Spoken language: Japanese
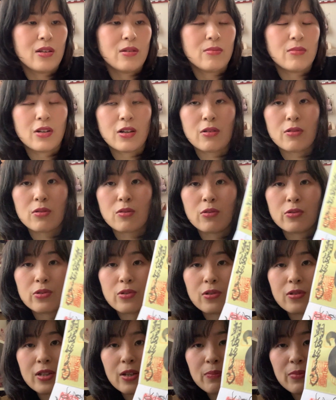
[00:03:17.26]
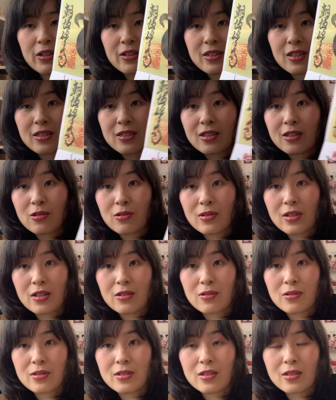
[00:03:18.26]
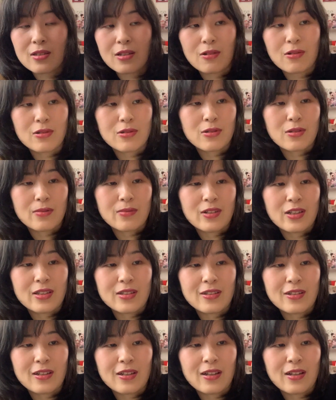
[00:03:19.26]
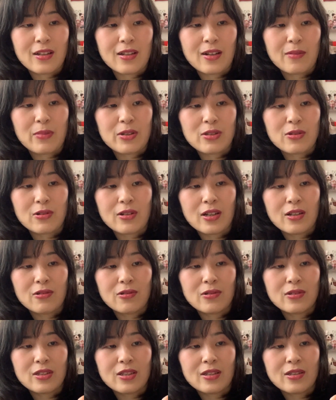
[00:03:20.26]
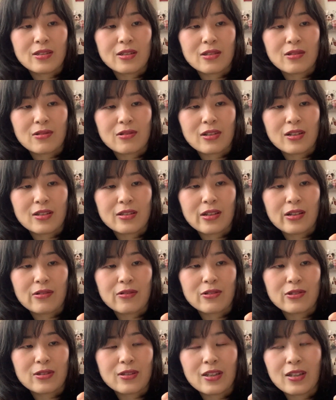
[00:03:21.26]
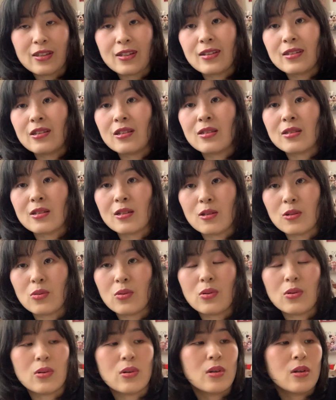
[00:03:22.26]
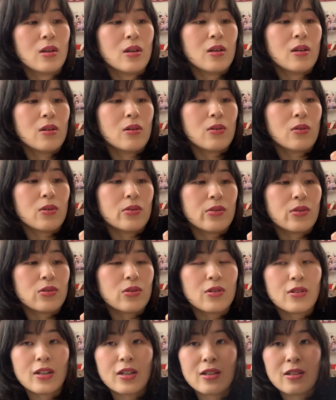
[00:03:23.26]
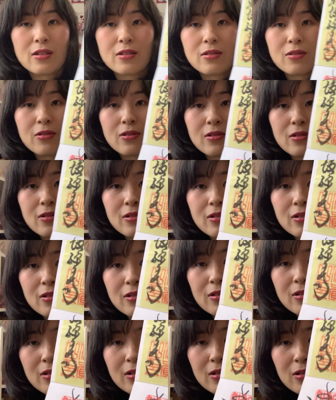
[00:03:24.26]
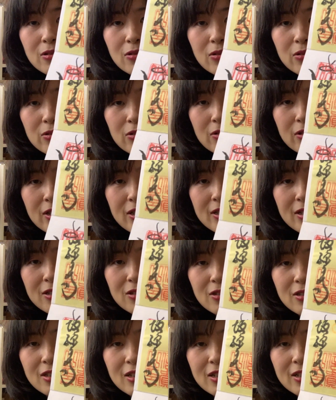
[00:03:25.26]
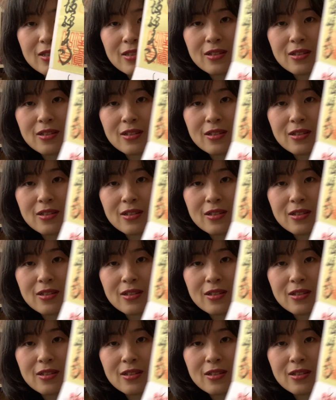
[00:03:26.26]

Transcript: まあ、このやっぱ私虎年ってこともあってやっぱ虎の神社とか結構好きなんですけどこの虎のこの印刷され